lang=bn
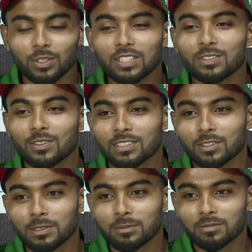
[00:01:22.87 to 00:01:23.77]
বলতেছিল যে
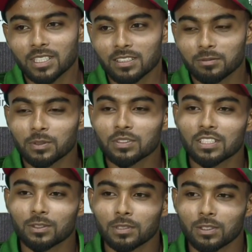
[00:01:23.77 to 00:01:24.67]
তোমার
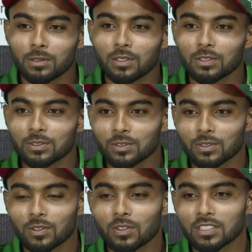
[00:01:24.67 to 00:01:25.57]
ফিউচারে তুমি আরও ভালো কিছু
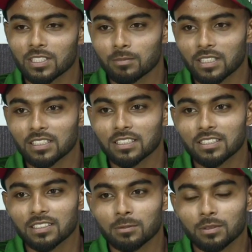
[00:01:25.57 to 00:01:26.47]
করো লং টাইম
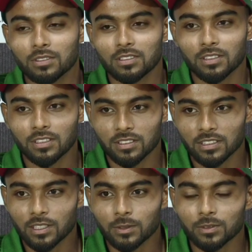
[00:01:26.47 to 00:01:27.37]
বাংলাদেশকে সাপোর্ট
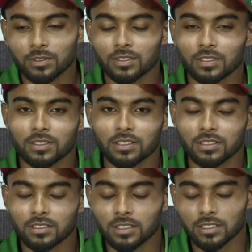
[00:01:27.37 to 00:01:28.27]
দাও
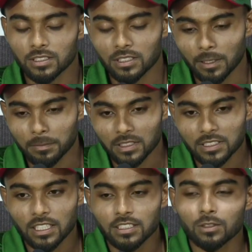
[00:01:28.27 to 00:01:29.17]
আমরা
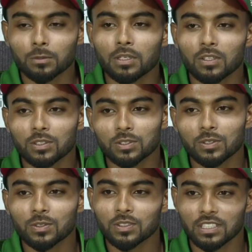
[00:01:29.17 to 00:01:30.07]
চাই যে তুমি ভালো কিছু
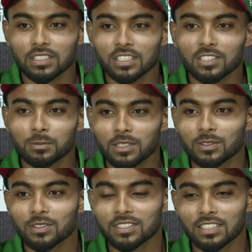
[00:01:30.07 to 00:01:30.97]
করো ইন্সপায়ার
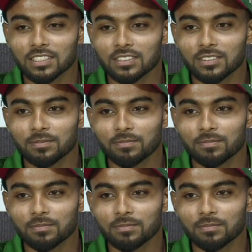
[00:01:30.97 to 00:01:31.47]
করেছে আসলে